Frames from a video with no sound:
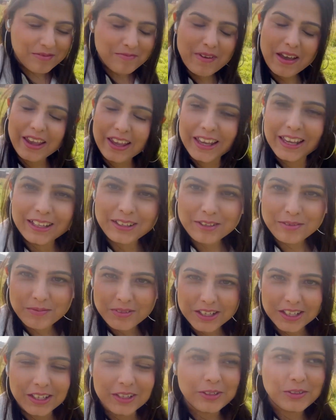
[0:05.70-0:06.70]
मैं एकदम
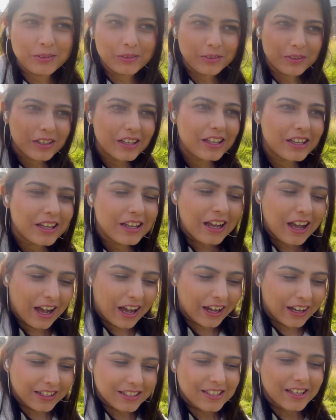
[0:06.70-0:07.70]
ठीक हूँ
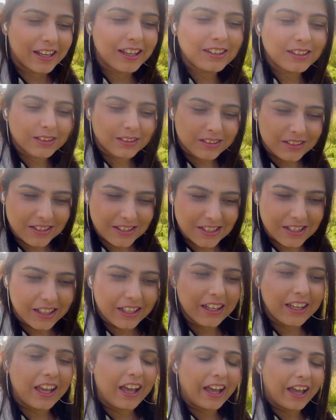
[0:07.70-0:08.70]
आज है थर्सडे
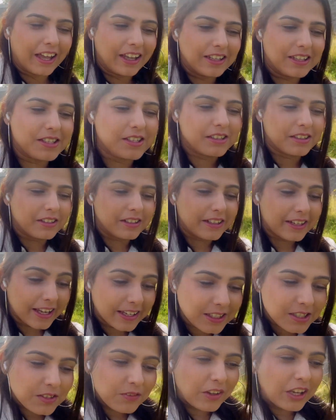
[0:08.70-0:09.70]
एंड
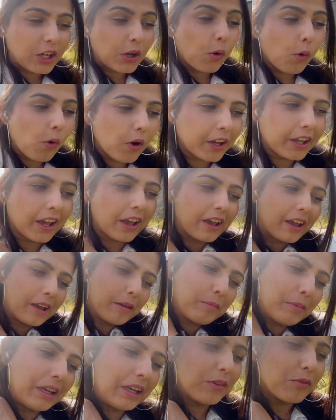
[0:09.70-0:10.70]
नेक्स्ट वीक हो गया है
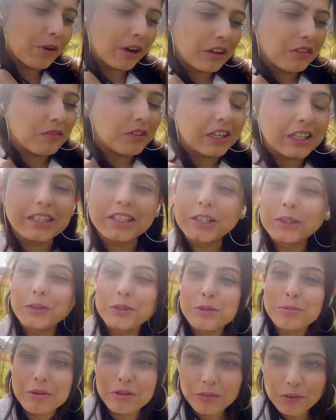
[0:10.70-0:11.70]
मैंने वन वीक से
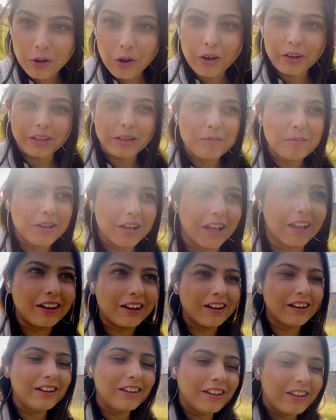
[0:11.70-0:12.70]
कुछ भी व्लॉग नहीं
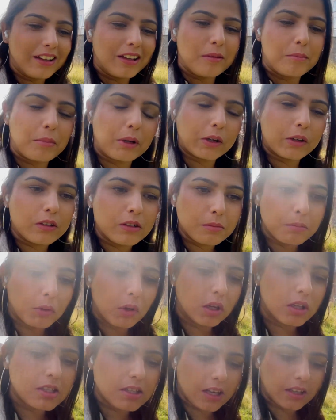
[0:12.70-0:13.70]
बनाया बिकॉज
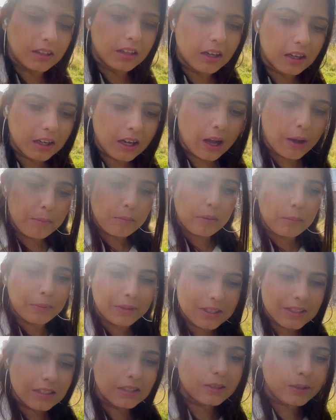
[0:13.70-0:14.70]
बहुत ज़्यादा काम में
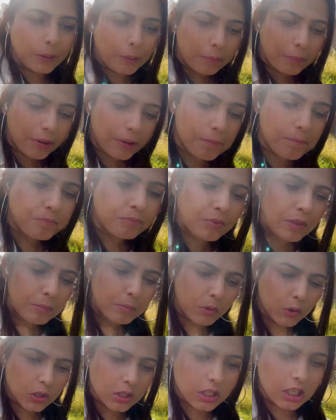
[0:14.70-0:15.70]
बिजी थी मैं
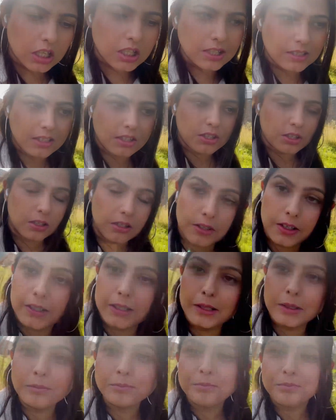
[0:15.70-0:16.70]
बहुत सारी चीज़ें चल रही
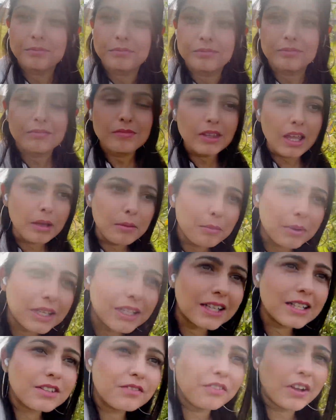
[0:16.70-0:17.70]
थी बट
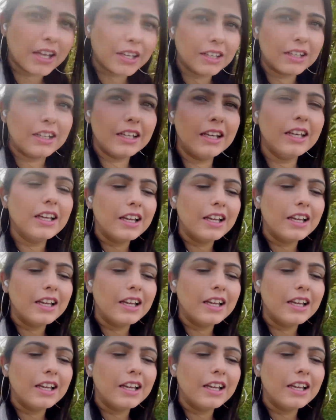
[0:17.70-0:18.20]
यस फाइनली